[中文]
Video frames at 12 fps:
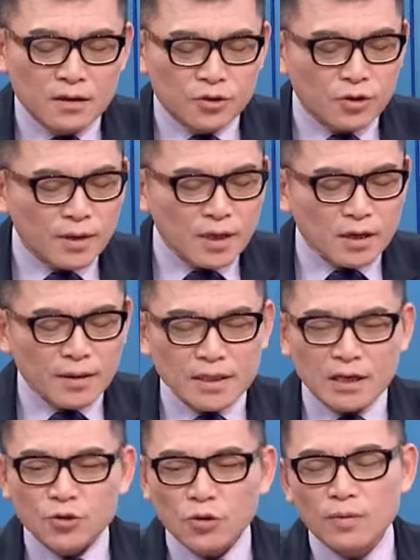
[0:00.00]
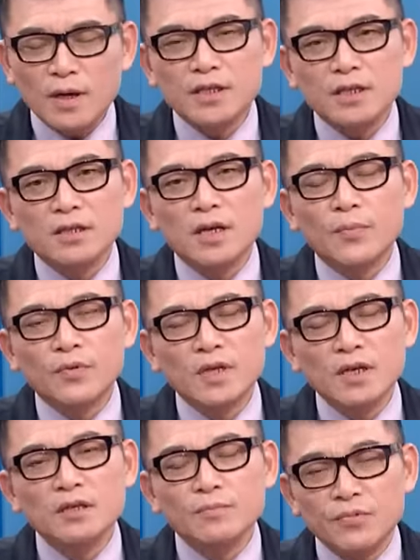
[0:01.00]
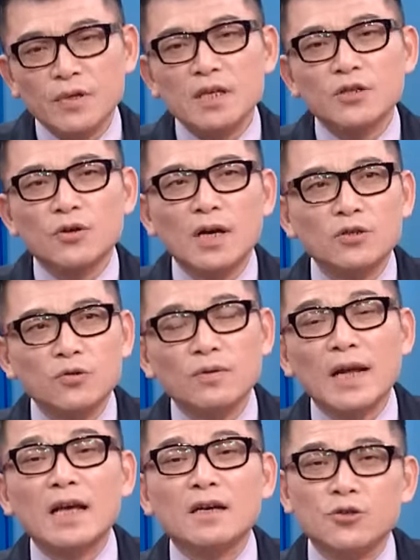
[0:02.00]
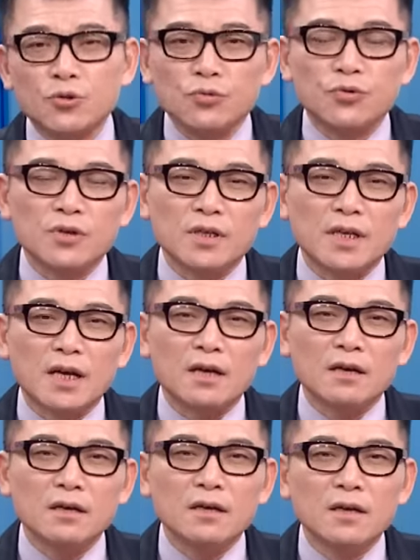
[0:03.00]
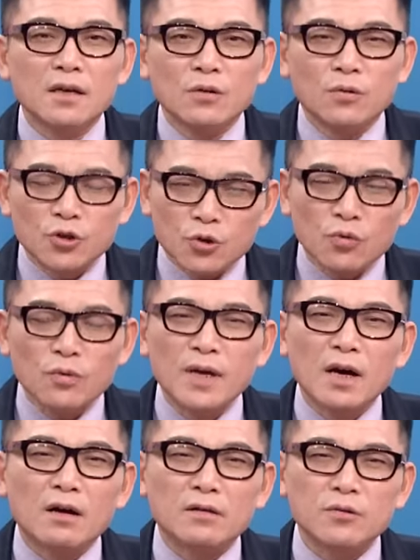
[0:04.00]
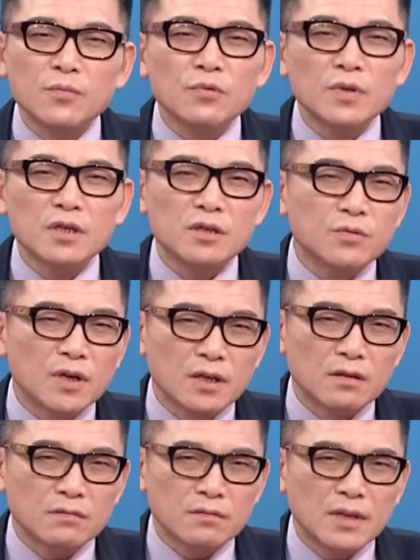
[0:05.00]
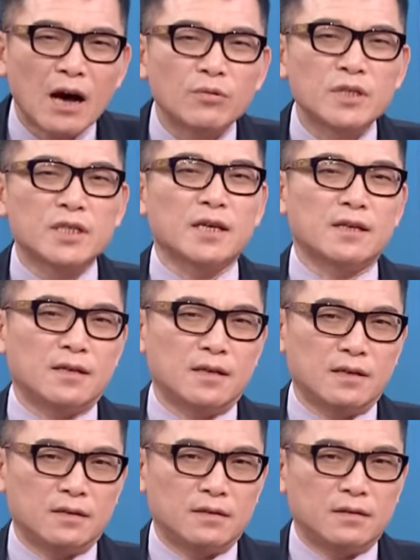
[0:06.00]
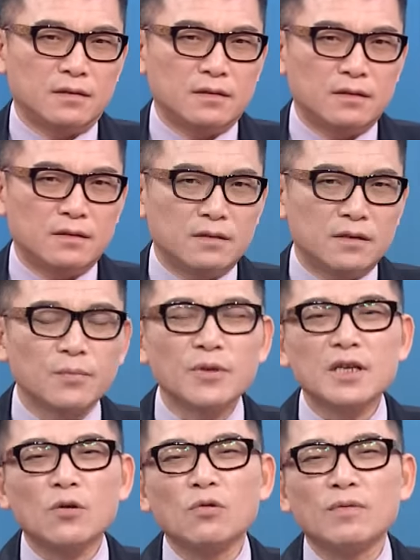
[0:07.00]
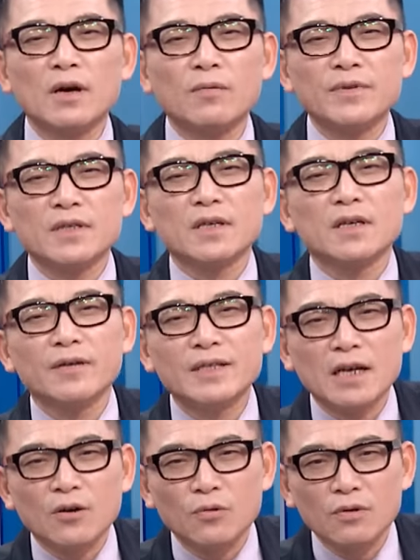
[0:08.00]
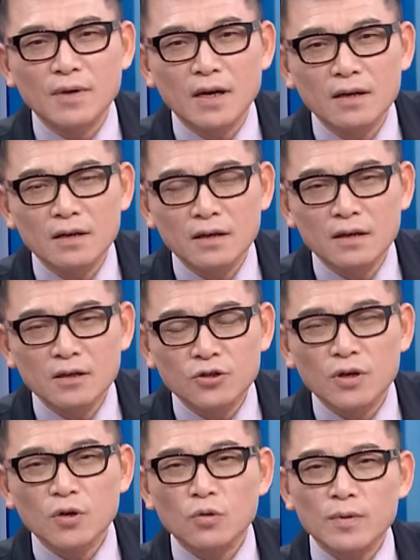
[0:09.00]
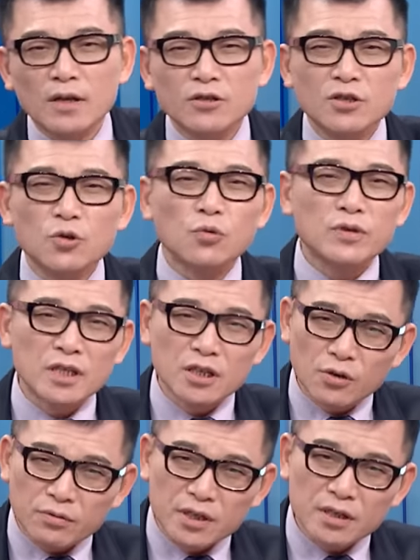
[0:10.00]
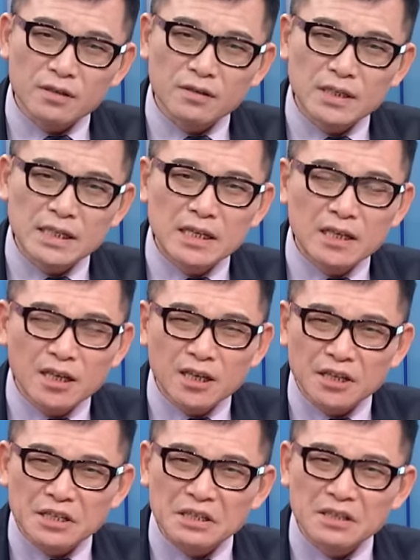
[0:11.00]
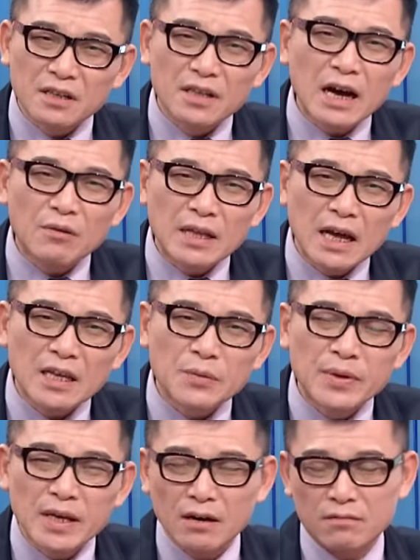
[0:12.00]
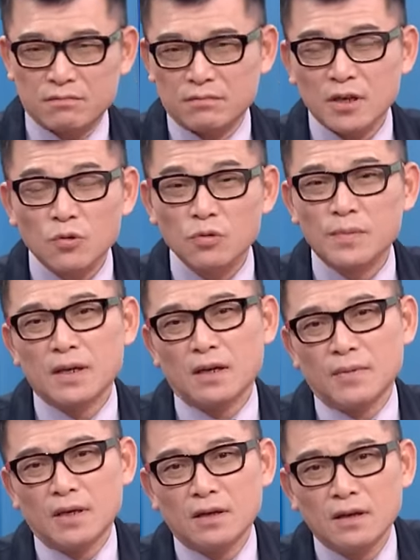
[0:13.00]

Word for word: 所以我跟各位讲，做股票其实也不定不一定说要做哪一个族群啊。我做股票啊，就目的是为了捞钱啊。什么叫股票？我不是跟各位讲过吗？所谓股票就是鼓起勇气，狠狠的捞他一票叫股票嘛。